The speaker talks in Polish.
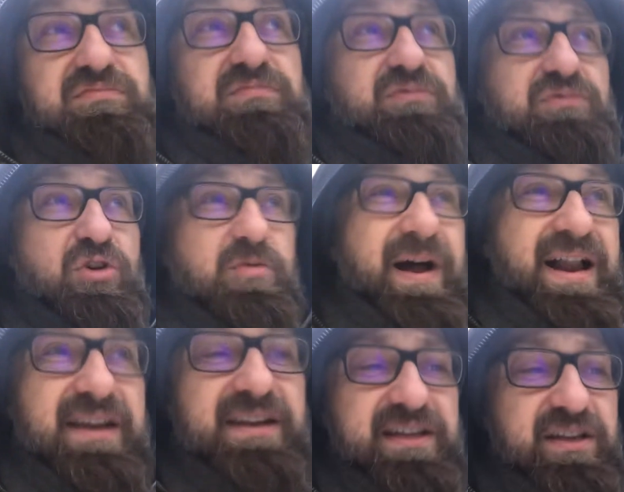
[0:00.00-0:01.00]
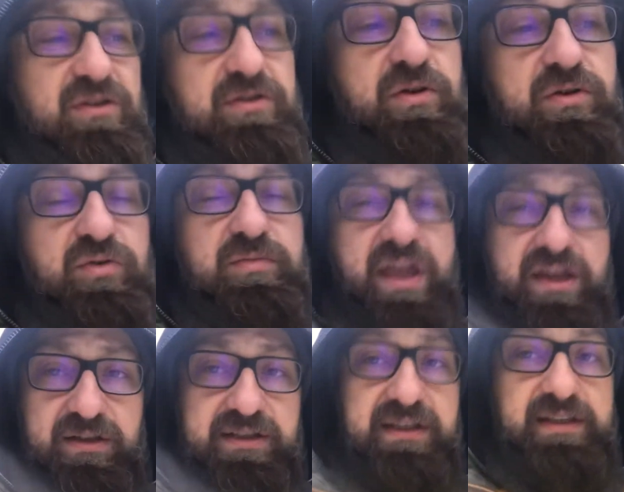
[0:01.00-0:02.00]
normalny,
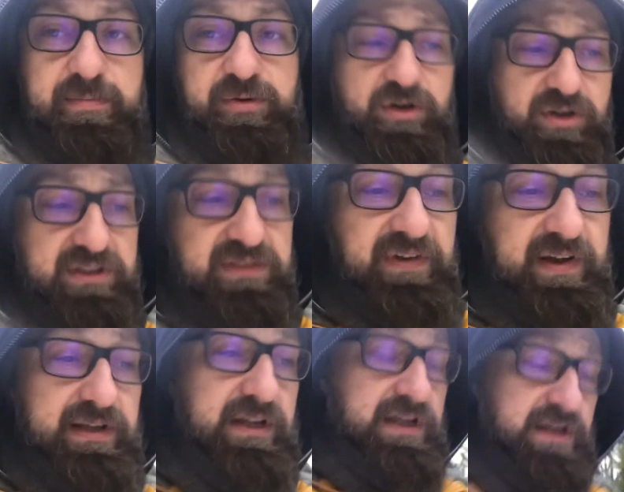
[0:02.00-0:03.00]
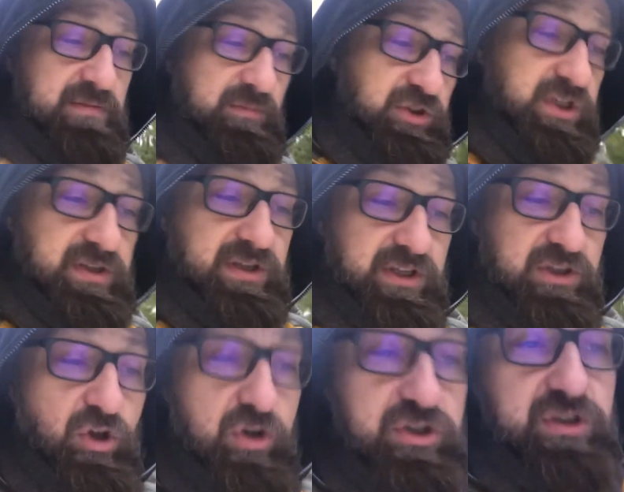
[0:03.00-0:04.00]
rozumiejący te proroctwa, może
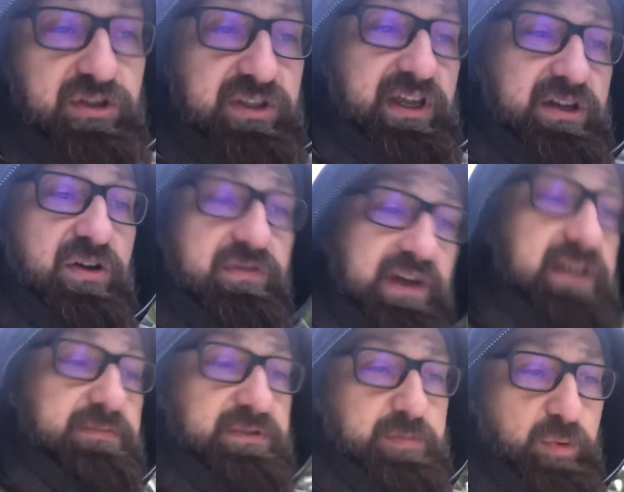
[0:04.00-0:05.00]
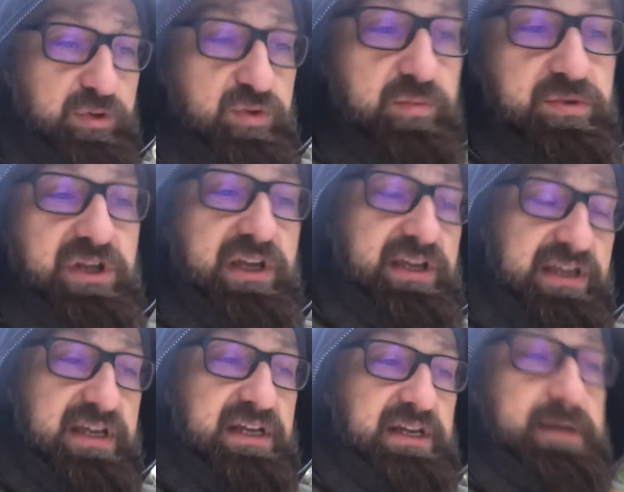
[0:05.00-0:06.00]
dojść do tego w jakiś sposób, że,
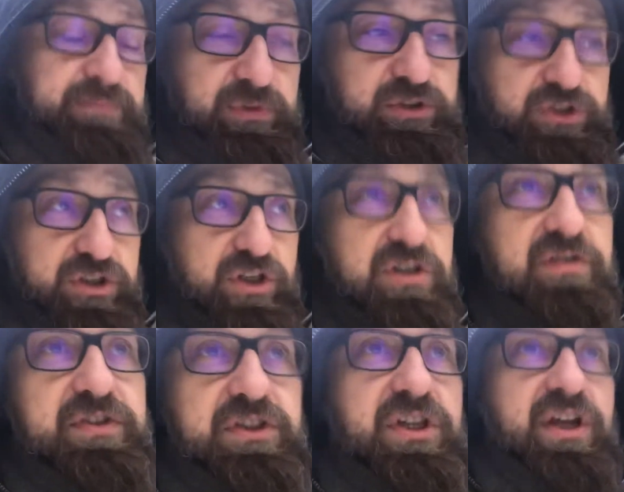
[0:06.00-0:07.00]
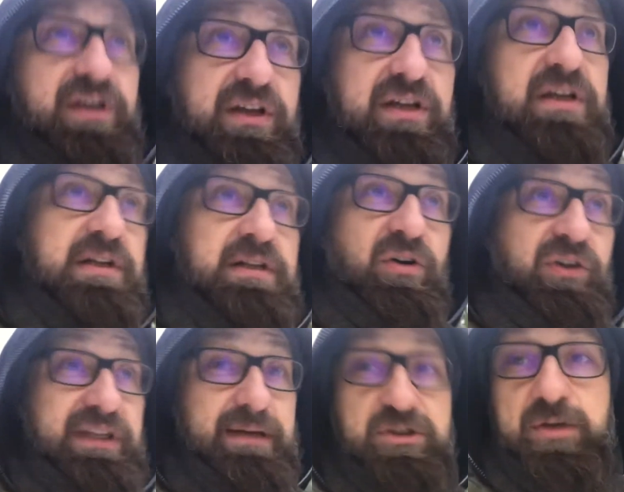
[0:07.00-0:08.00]
no, że rzeczywiście oni
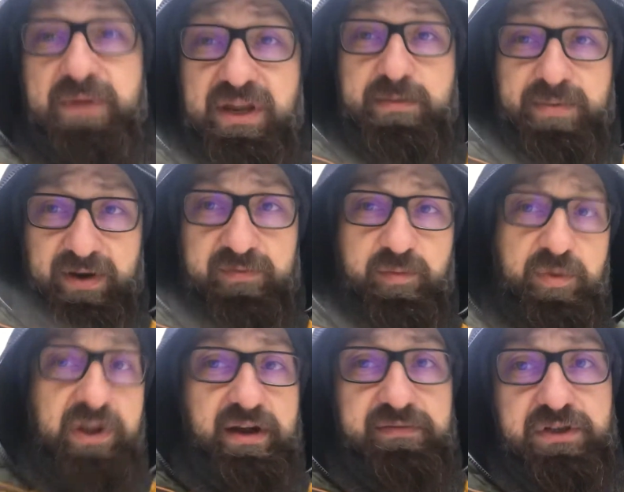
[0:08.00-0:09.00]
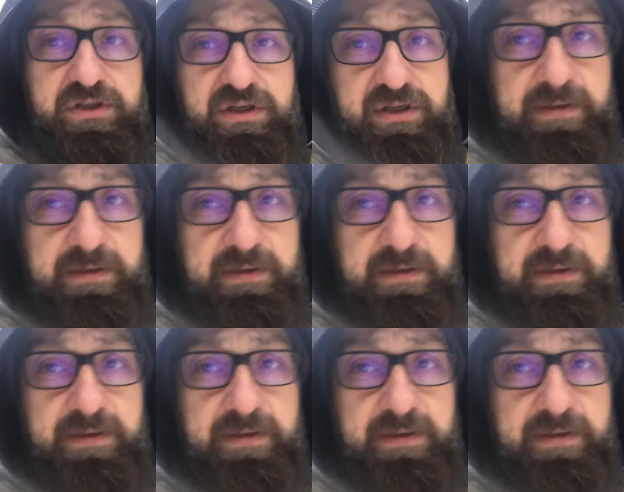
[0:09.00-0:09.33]
tam się mieli prawo pojawić,